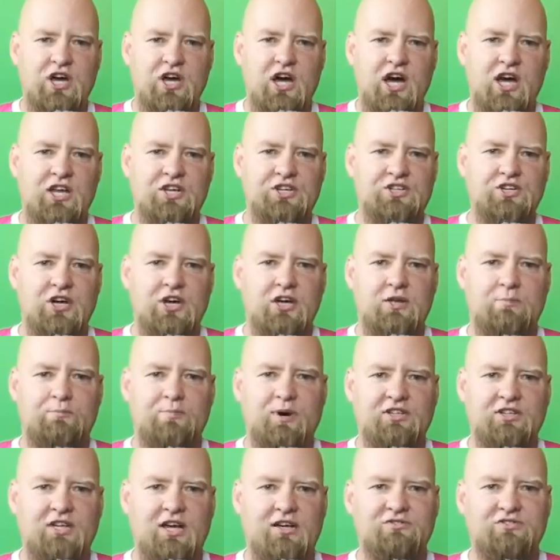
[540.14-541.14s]
Andrzej
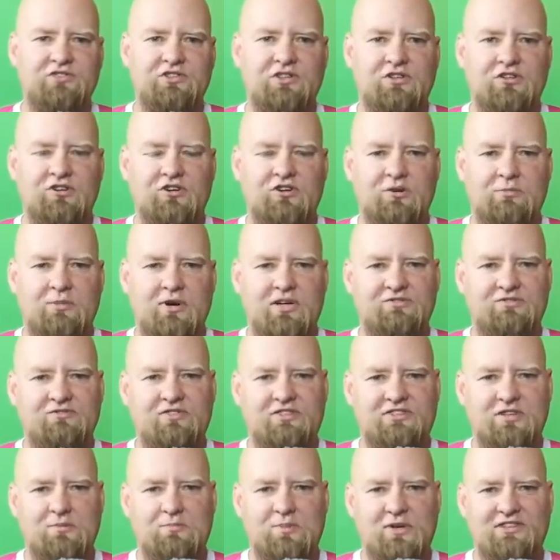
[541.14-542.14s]
Padewski, to chyba jest
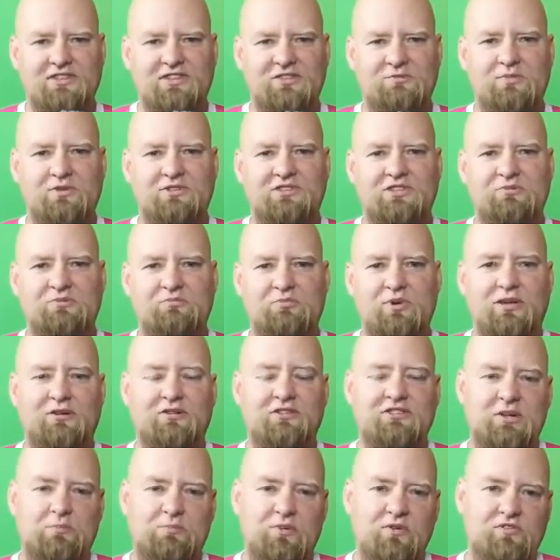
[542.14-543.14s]
wiceprezes
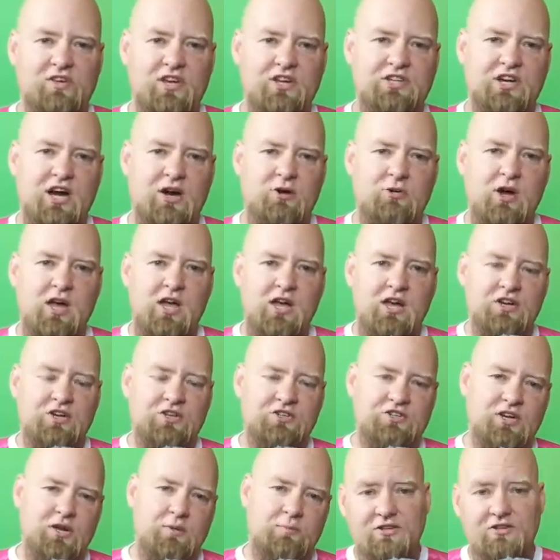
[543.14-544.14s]
PZPN-u, zapowiedział,
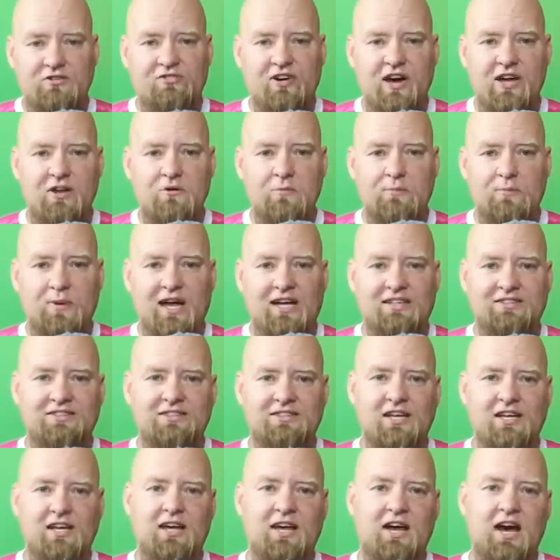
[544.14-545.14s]
że trwają
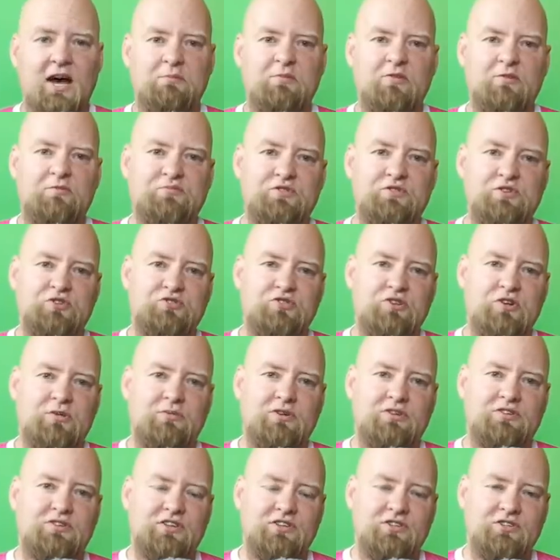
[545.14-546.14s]
prace, aby w
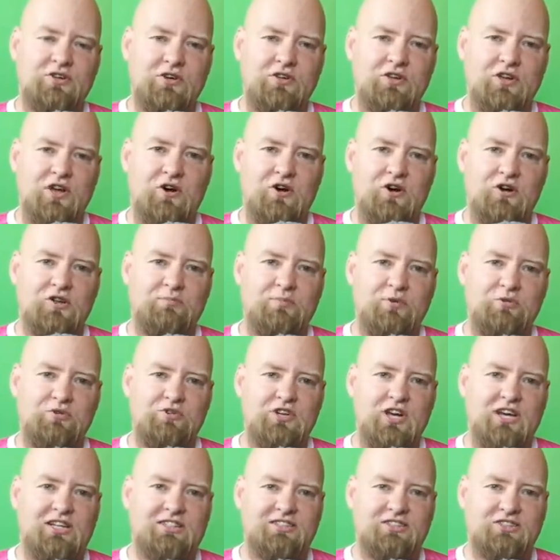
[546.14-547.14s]
przyszłym sezonie odbył
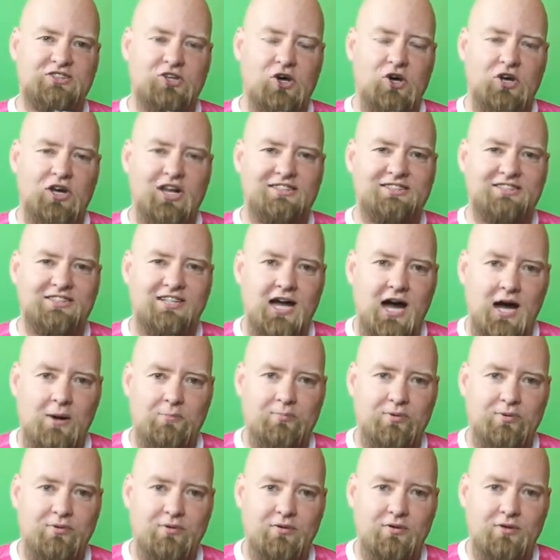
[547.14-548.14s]
się Stolec Cup.
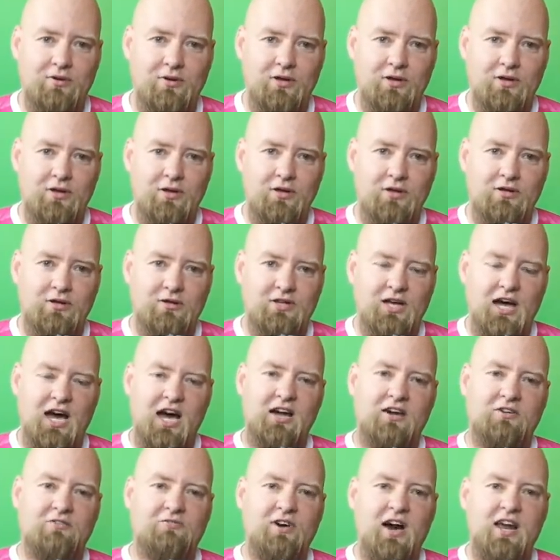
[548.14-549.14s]

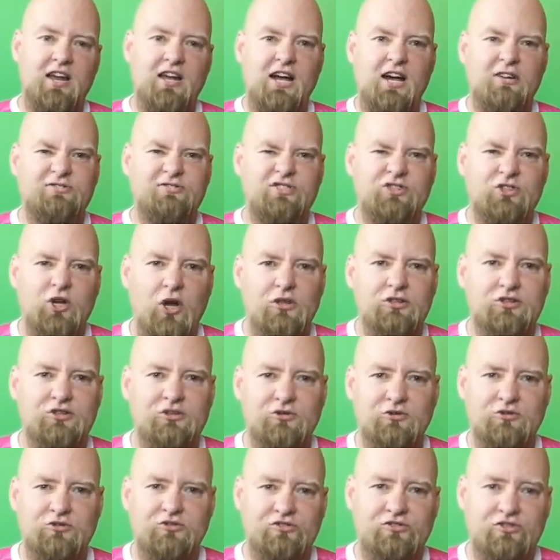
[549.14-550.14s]
Tak, walka w
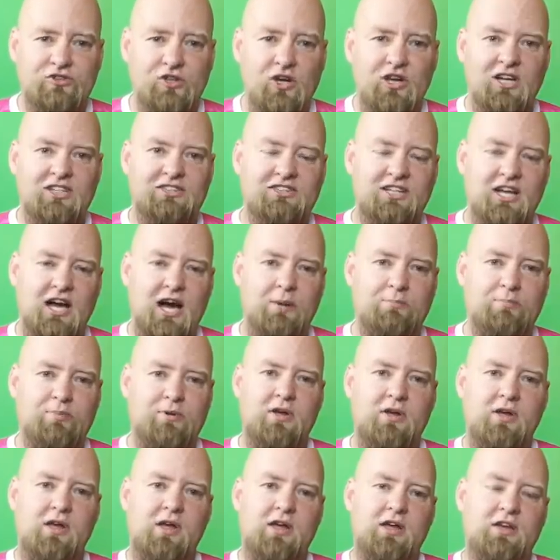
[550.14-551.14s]
Stolcu, Stolec Cup,
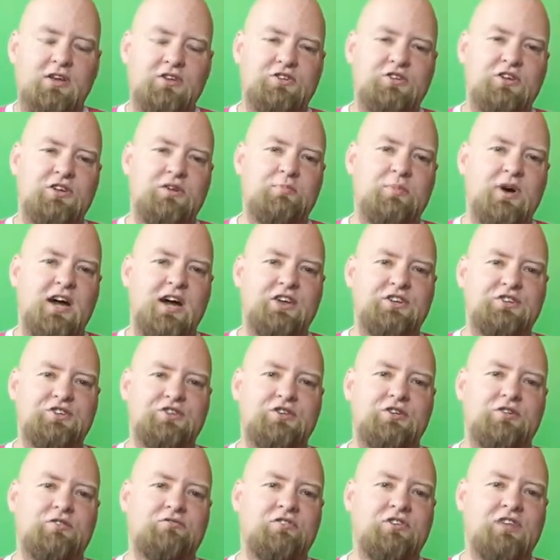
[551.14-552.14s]
czyli
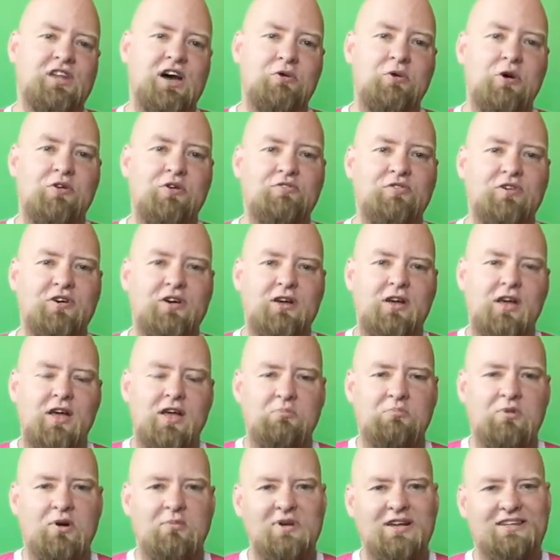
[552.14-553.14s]
mecz finałowy
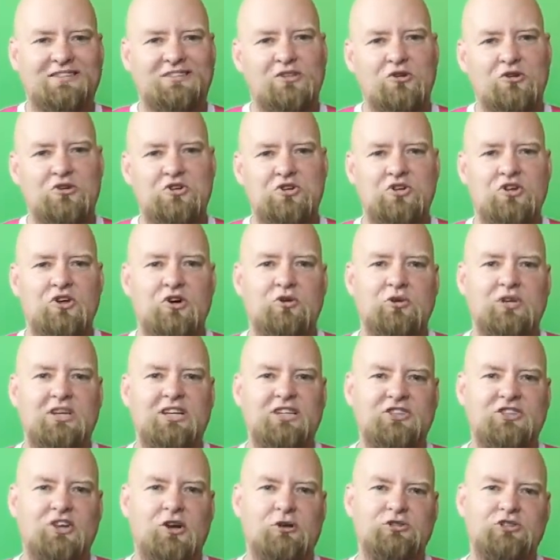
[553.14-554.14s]
pomiędzy drużyną
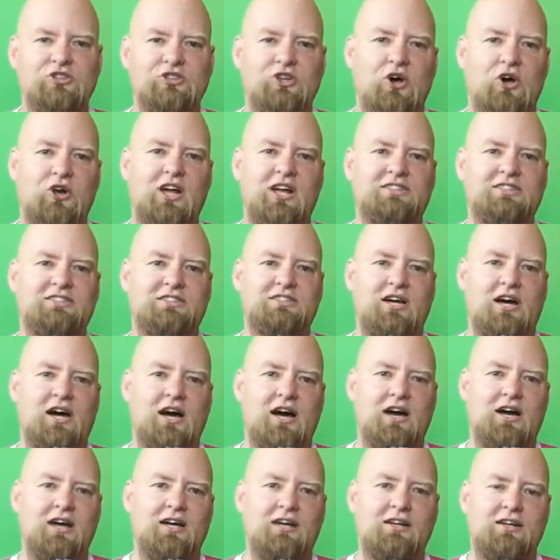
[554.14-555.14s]
Iskrą Stolec
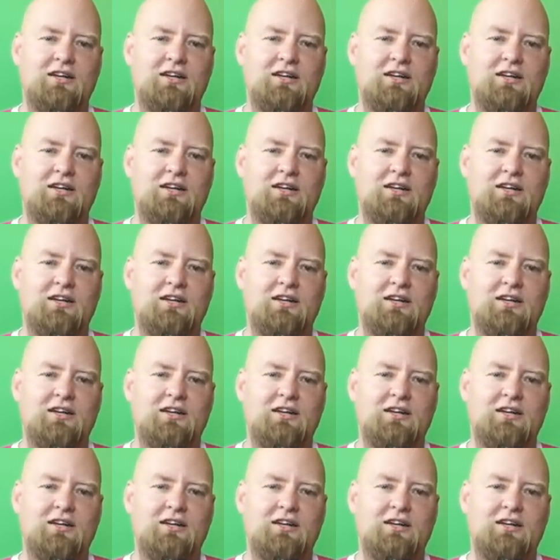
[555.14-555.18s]
a